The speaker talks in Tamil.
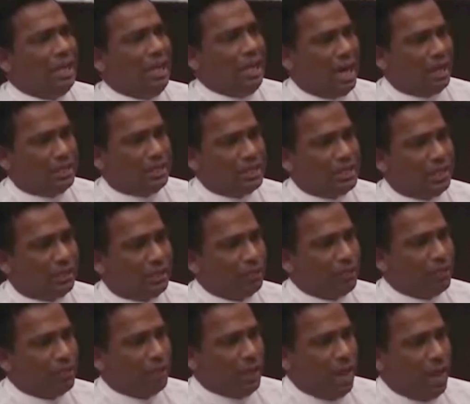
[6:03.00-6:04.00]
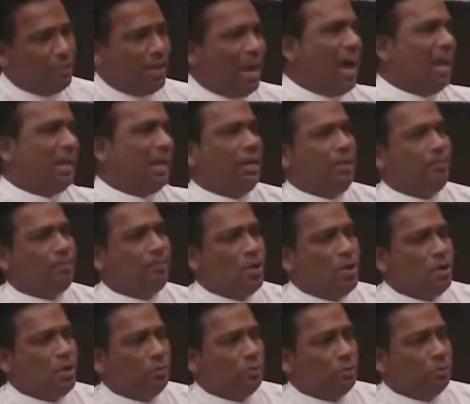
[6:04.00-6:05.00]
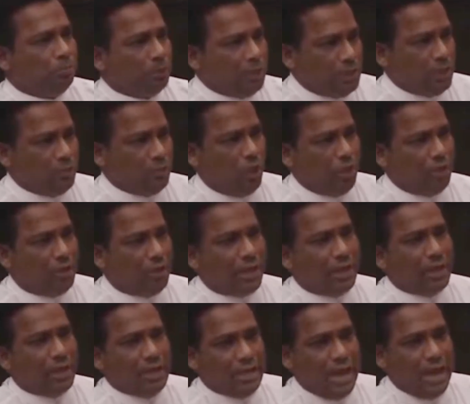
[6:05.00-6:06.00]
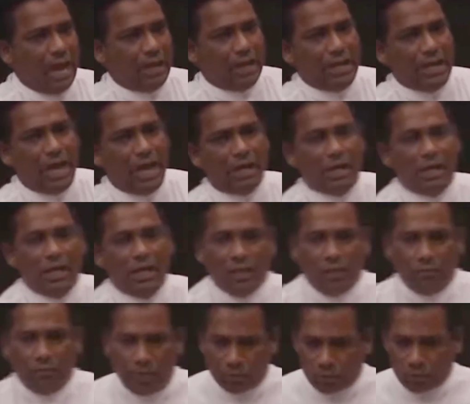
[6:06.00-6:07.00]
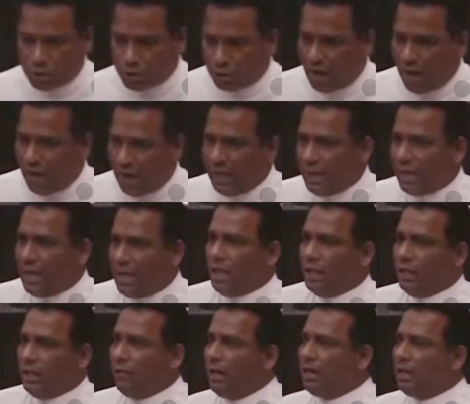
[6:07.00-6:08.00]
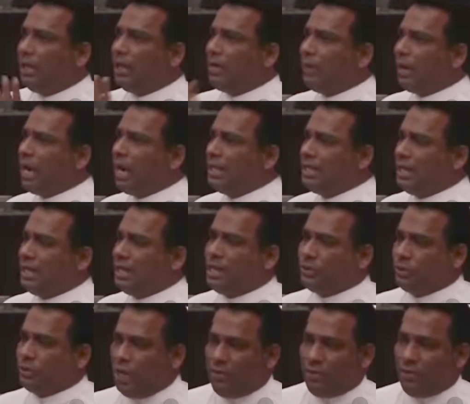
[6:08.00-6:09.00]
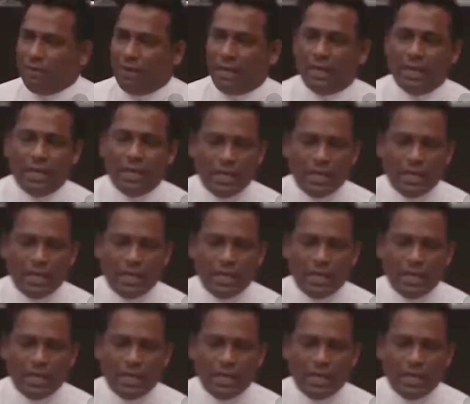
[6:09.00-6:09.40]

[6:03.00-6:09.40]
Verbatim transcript: நிலைநாட்டுங்கள் நாம் யாரையும் மீண்டும் சொல்லுகிறேன் யாரையும் நான் இவர் குற்றவாளி இவர் நிரபராதி என்று நான் சொல்ல வரவில்லை